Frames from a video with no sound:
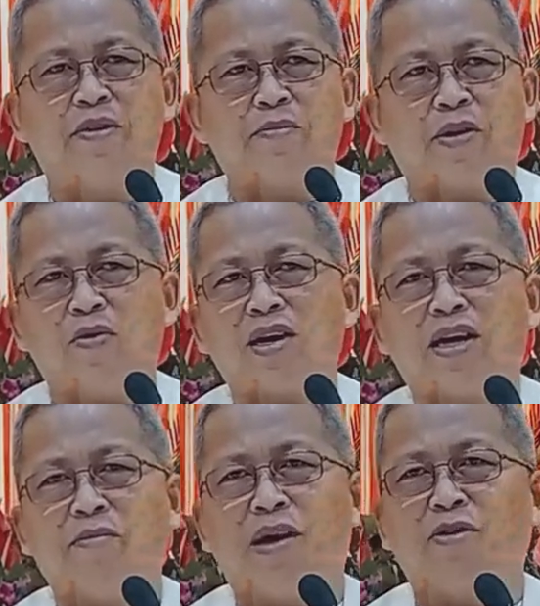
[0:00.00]
pero wa
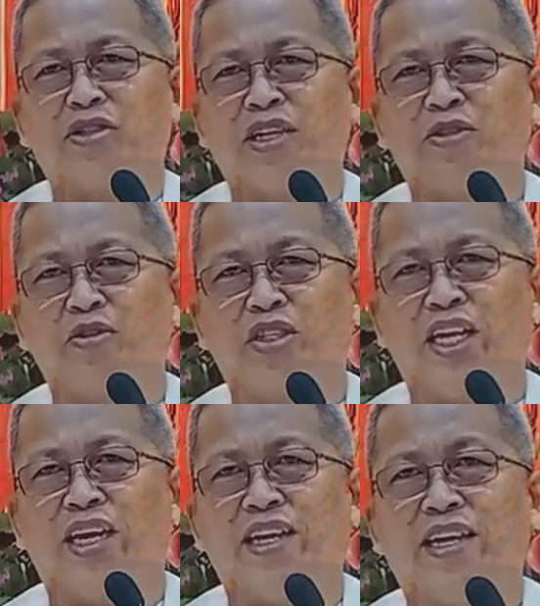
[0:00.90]
kahibaw si Hesus
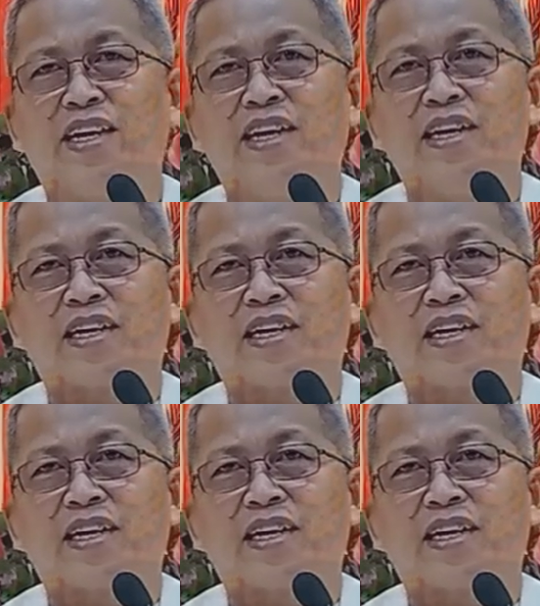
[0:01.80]
niini